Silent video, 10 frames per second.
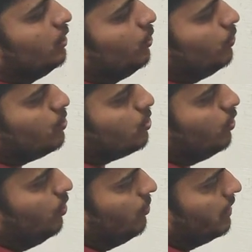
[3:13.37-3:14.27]
तो
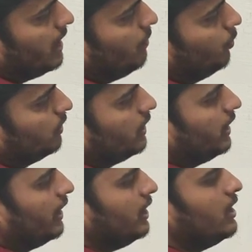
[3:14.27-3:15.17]
उसको हम क्या बोलते
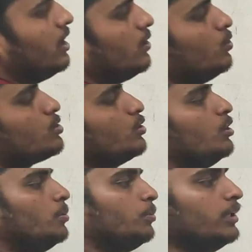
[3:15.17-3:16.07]
हैं उसको हम